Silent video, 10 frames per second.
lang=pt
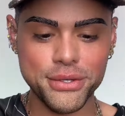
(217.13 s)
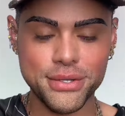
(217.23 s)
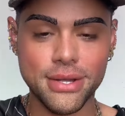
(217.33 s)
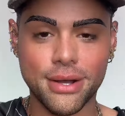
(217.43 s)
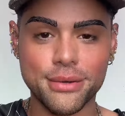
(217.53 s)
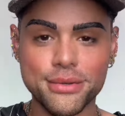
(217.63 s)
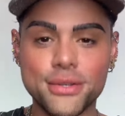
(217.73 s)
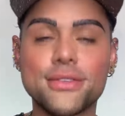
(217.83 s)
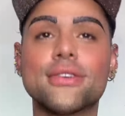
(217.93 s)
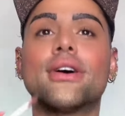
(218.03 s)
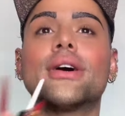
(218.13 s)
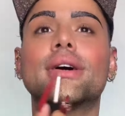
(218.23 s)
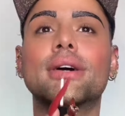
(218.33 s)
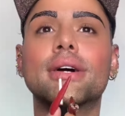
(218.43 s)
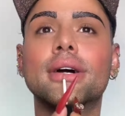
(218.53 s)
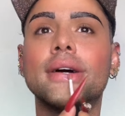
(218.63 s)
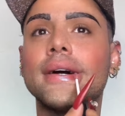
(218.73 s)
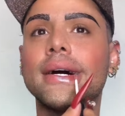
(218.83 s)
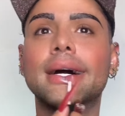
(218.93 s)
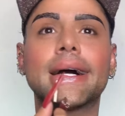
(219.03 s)
ah! salsos, ó
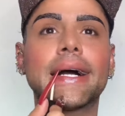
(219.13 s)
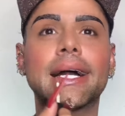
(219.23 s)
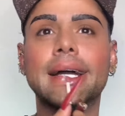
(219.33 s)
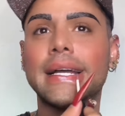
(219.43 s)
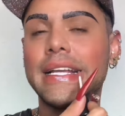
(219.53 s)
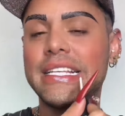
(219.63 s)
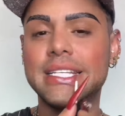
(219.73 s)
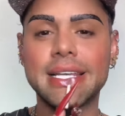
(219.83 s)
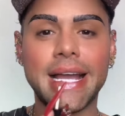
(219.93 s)
de